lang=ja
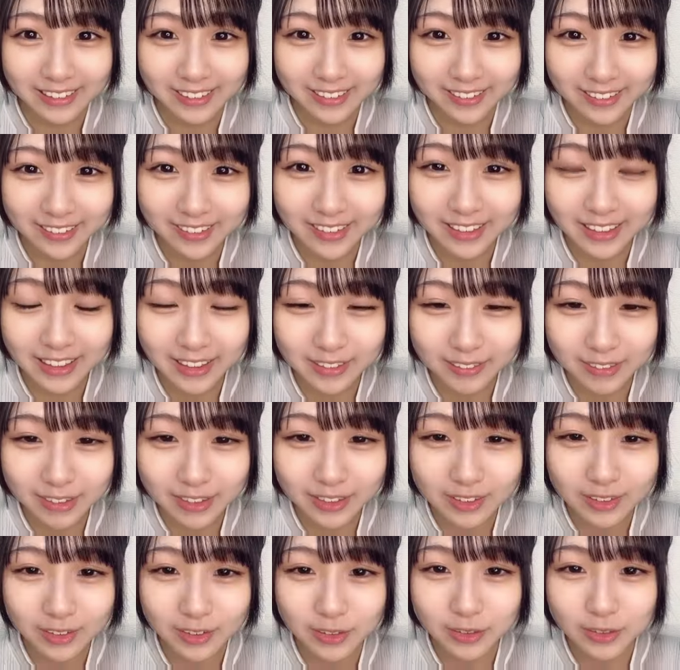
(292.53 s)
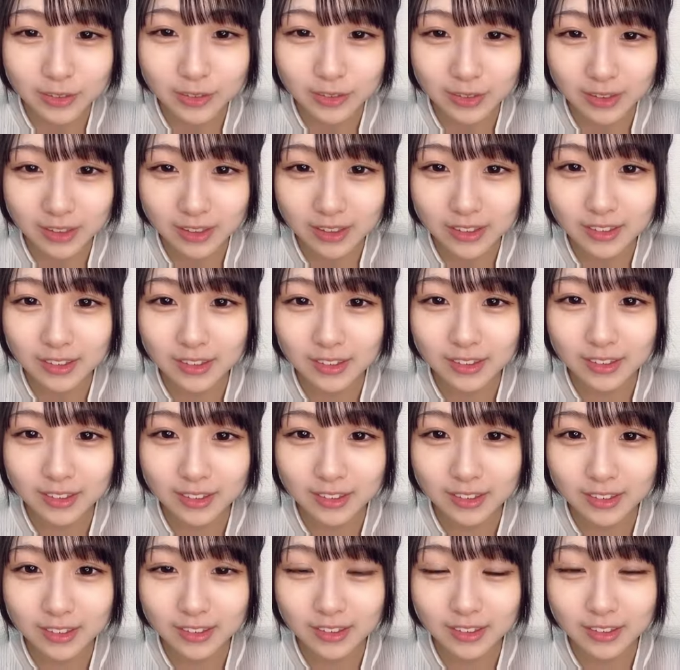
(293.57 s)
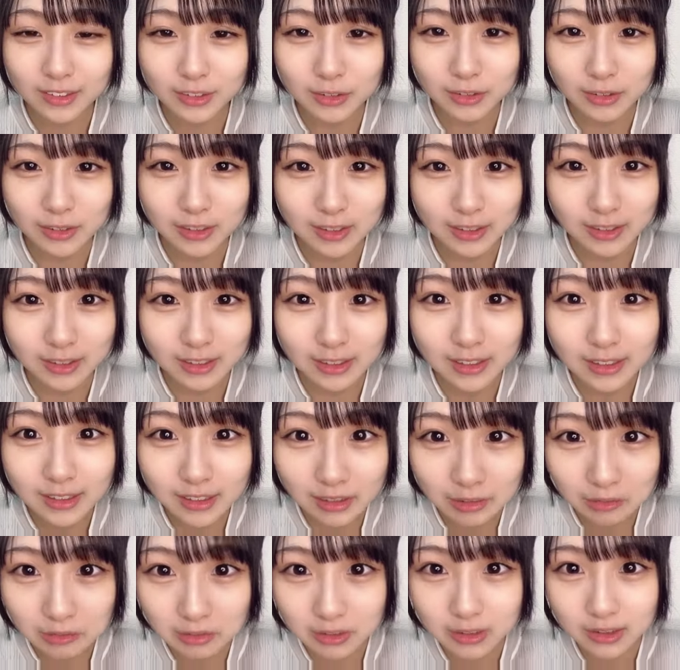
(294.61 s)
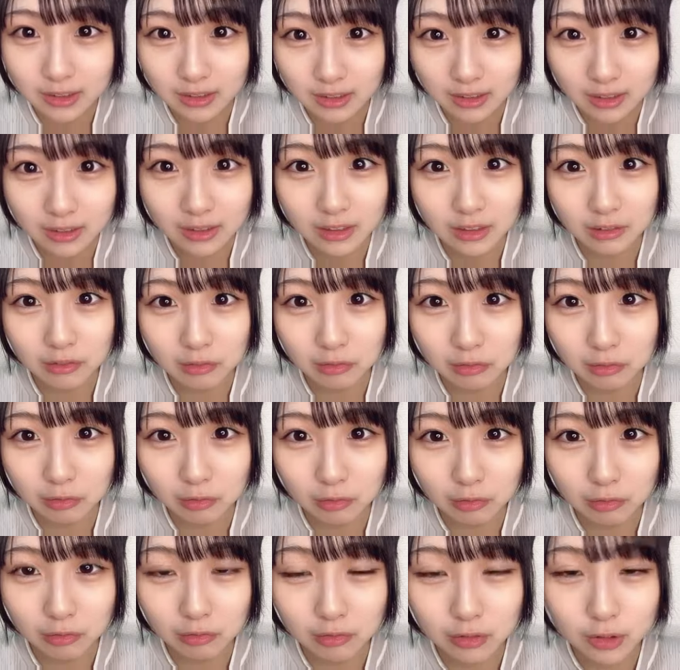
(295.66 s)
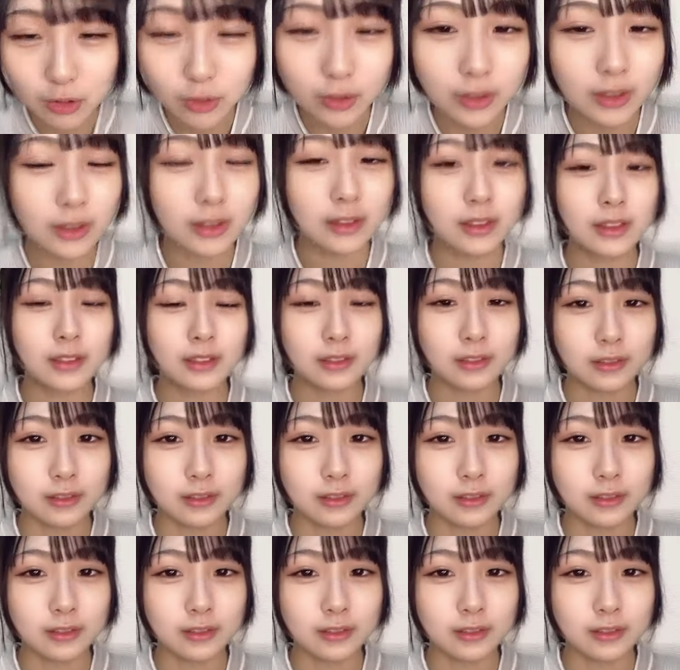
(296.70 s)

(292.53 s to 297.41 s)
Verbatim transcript: オンリーワンと犬の日それリーナの日じゃない結構それって